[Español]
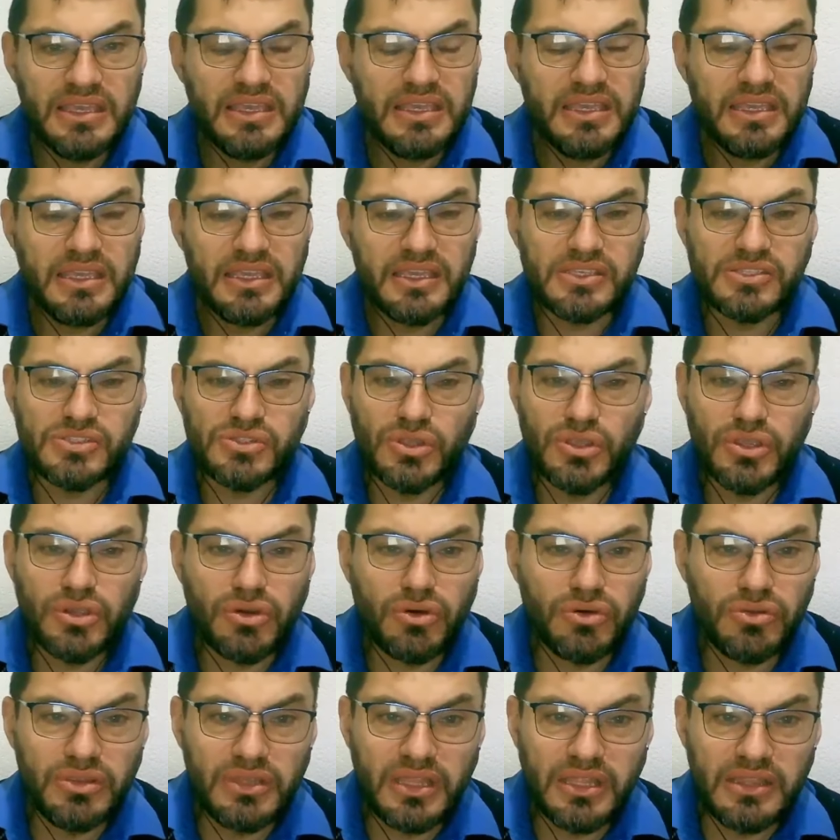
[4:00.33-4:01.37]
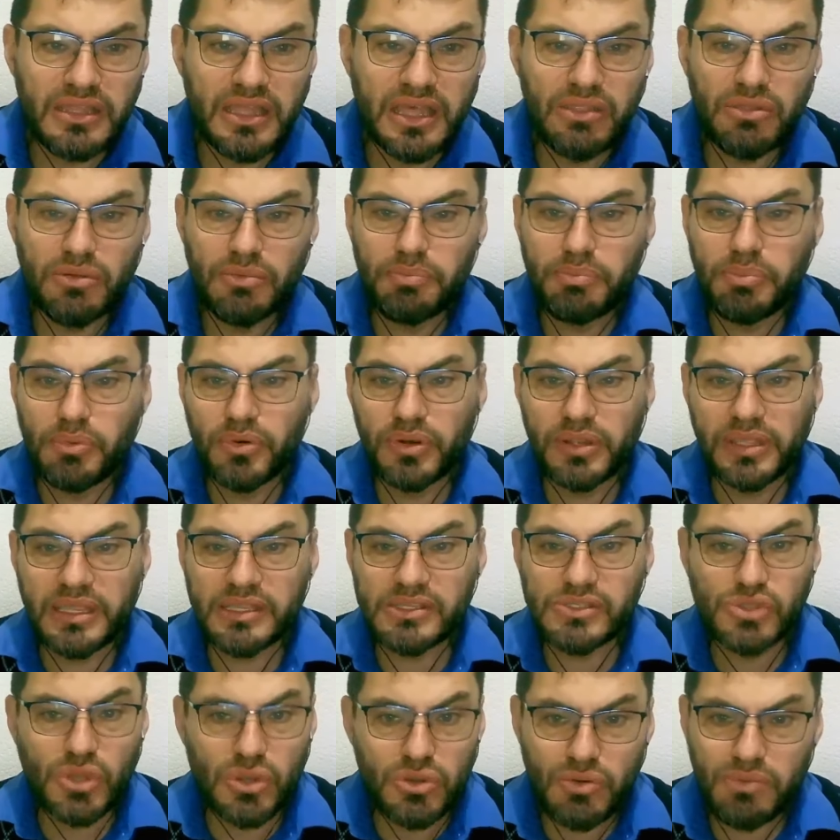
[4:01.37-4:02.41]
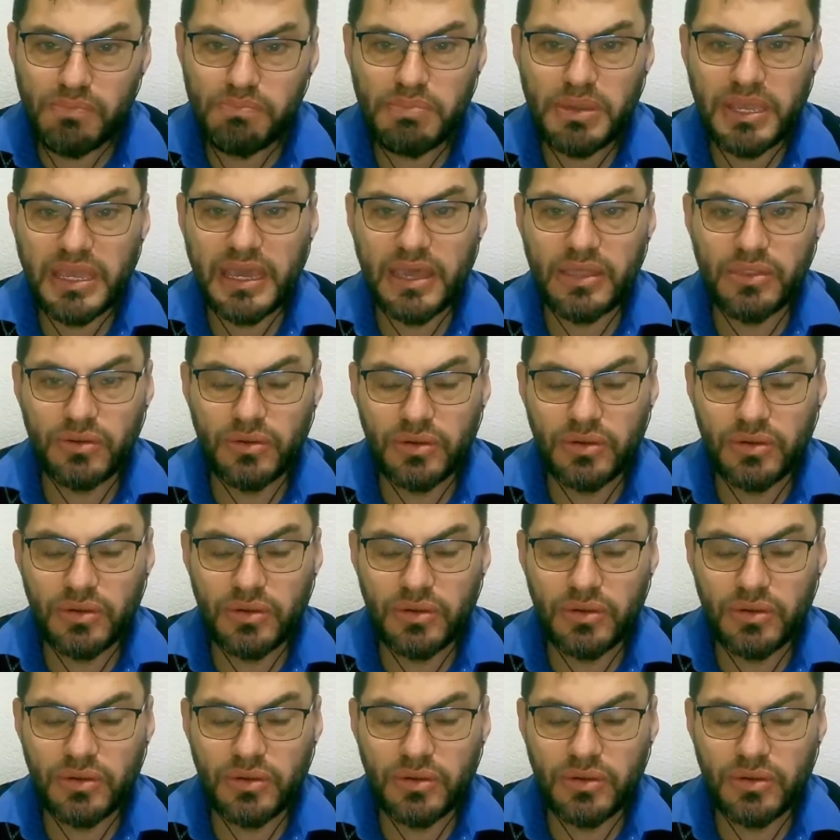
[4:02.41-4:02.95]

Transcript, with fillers: Estoy condenado porque soy un pecador.